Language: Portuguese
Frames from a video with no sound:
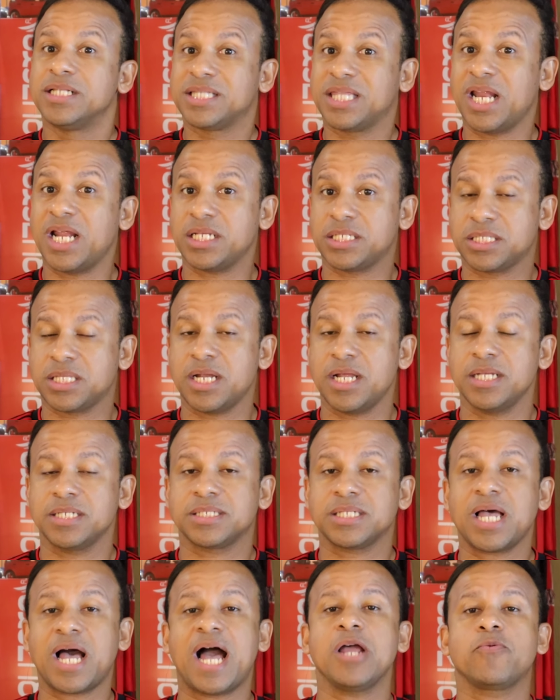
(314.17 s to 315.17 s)

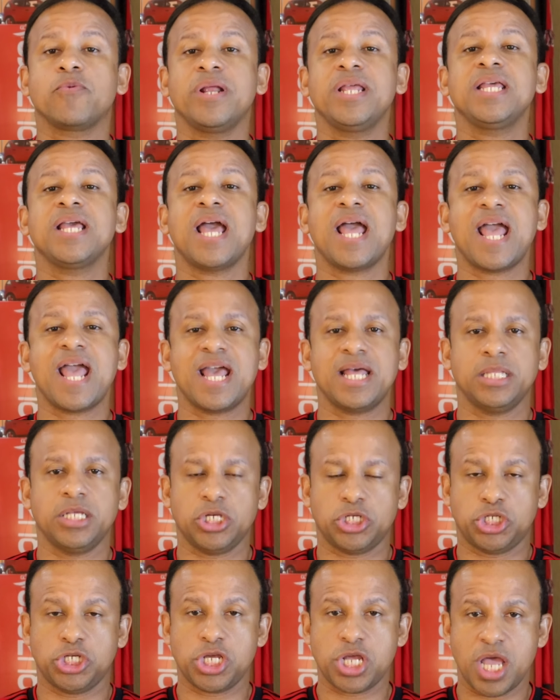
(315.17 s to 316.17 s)
33 A Green
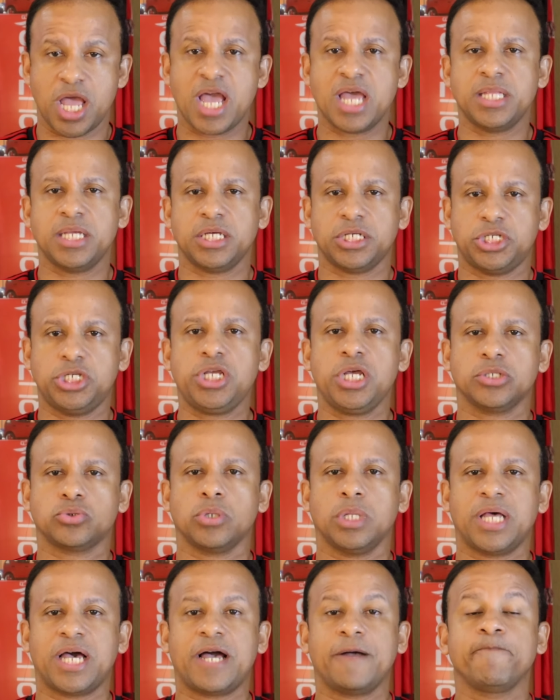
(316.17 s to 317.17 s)
Energy, energia
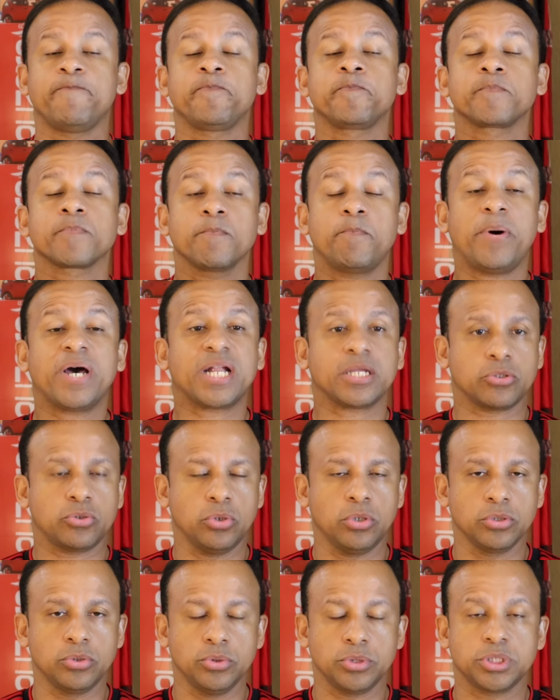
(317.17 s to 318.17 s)
solar para
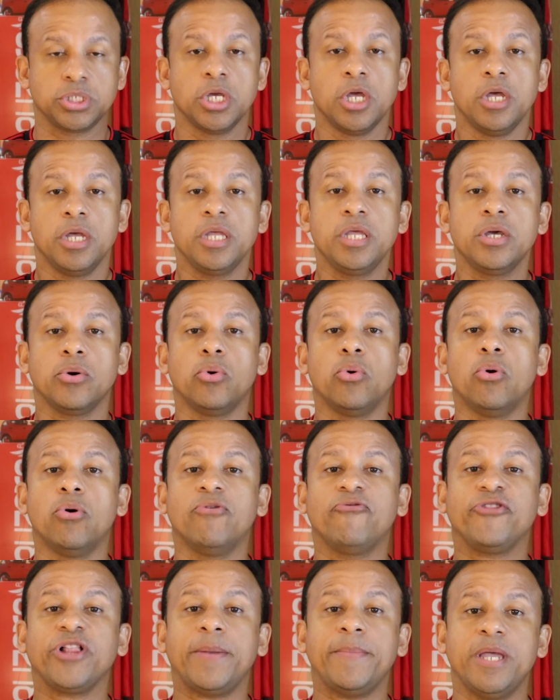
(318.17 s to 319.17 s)
todos. E
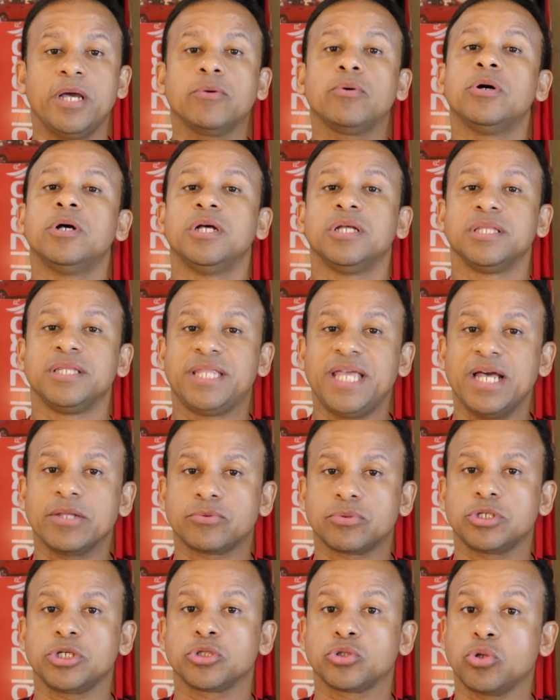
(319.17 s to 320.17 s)
o Flamengo,
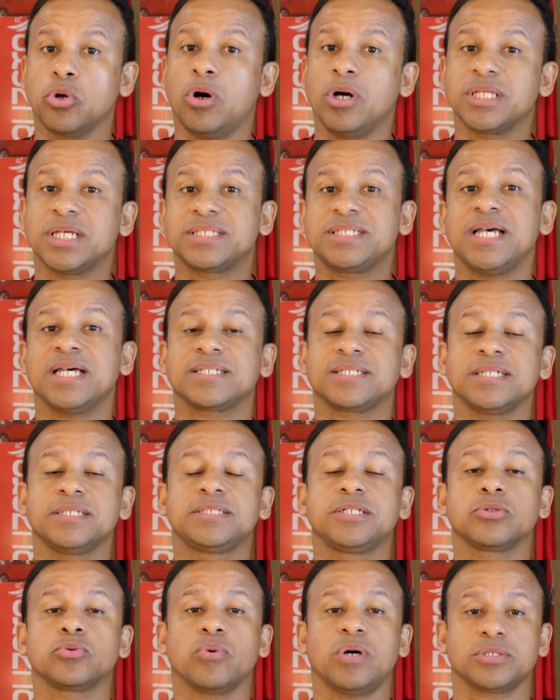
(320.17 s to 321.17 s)
dentro de todas essas
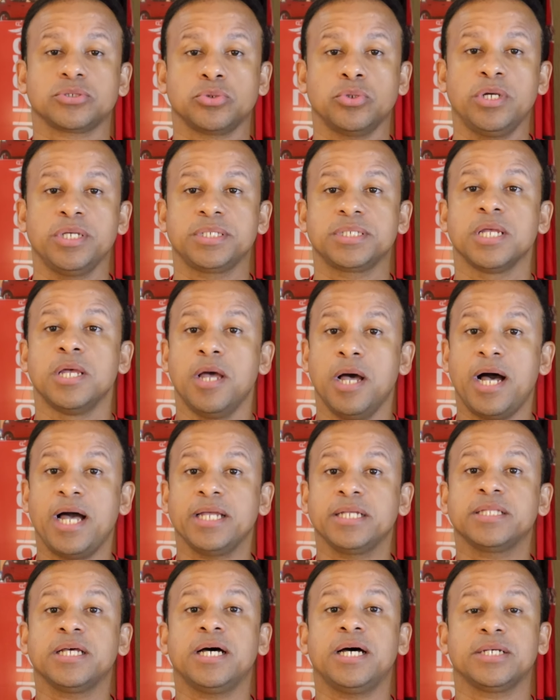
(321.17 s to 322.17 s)
situações,
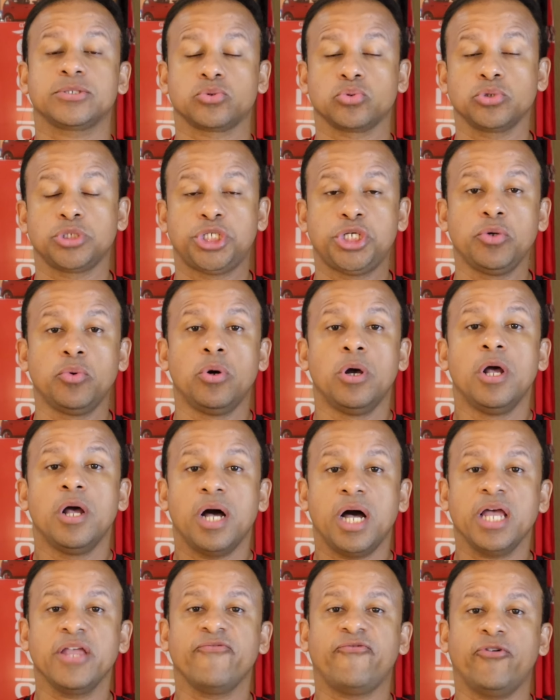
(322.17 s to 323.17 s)
ainda surgiu
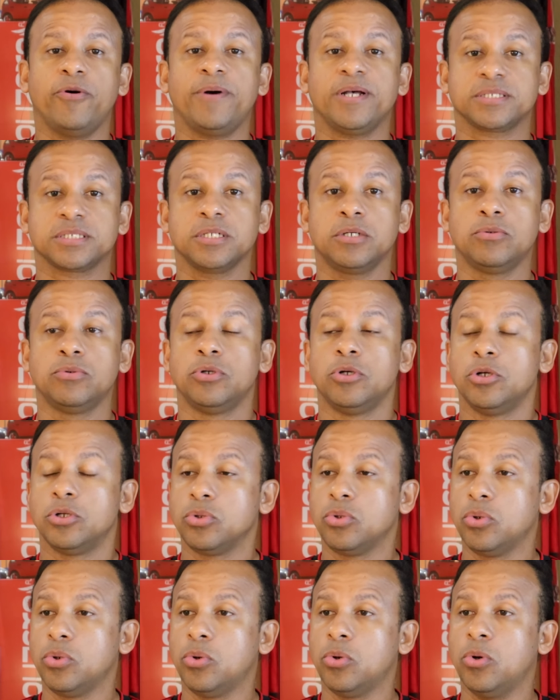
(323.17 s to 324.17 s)
a informação
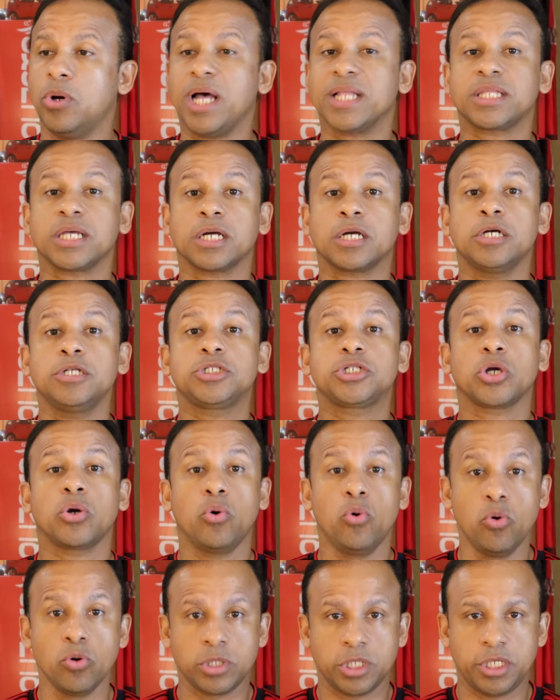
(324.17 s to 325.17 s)
do atacante
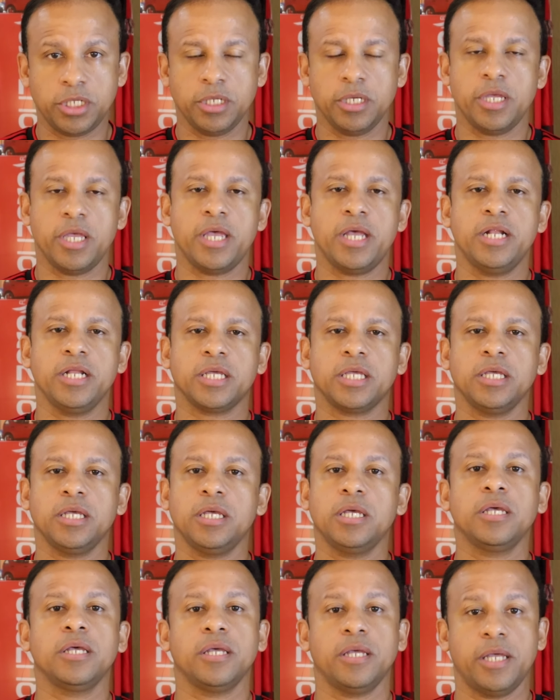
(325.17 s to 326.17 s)
Hulk, ele
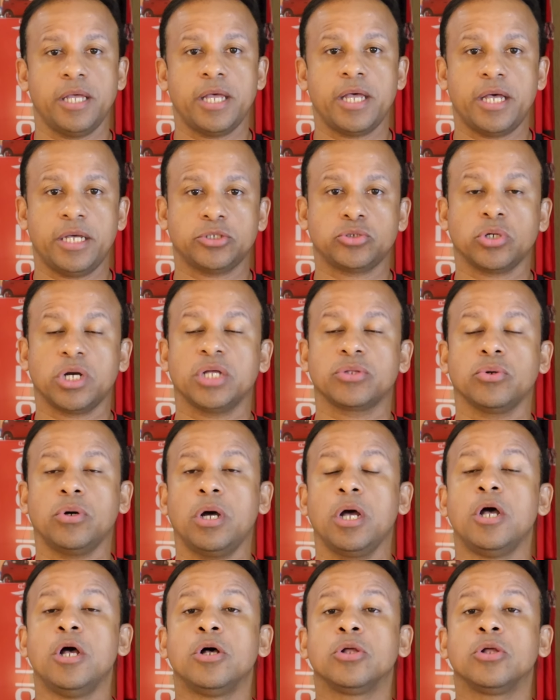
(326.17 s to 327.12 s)
que é jogador